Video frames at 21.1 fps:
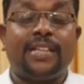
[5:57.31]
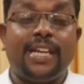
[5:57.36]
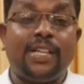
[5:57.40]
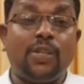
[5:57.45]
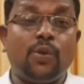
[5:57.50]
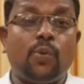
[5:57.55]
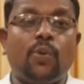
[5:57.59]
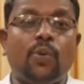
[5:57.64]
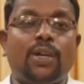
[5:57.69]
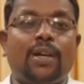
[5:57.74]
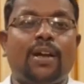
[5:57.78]

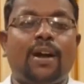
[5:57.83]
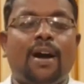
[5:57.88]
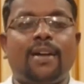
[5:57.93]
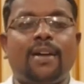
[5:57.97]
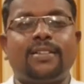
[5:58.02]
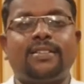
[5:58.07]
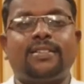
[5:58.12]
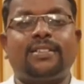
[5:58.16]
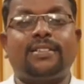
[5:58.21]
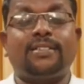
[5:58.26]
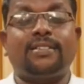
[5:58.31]
ஏதோ ஒரு
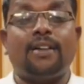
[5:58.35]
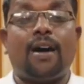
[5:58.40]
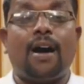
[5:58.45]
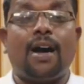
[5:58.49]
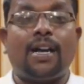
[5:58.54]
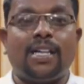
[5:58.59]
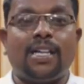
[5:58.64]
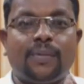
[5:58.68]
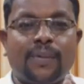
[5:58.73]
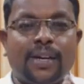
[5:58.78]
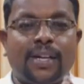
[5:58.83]
காரியத்துக்கு
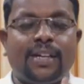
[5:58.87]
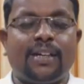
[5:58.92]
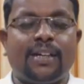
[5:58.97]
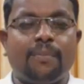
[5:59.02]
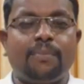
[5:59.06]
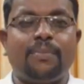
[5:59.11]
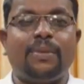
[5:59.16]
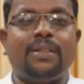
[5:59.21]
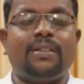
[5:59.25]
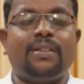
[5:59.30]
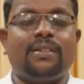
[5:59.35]
ஆண்டவரை
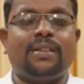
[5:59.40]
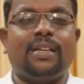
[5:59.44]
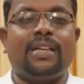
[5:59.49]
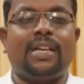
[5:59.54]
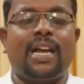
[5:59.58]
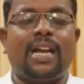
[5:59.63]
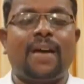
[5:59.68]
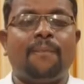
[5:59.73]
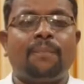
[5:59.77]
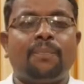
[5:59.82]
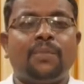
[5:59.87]
நம்பி
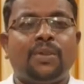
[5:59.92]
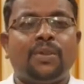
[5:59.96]
இருக்கிறீங்களா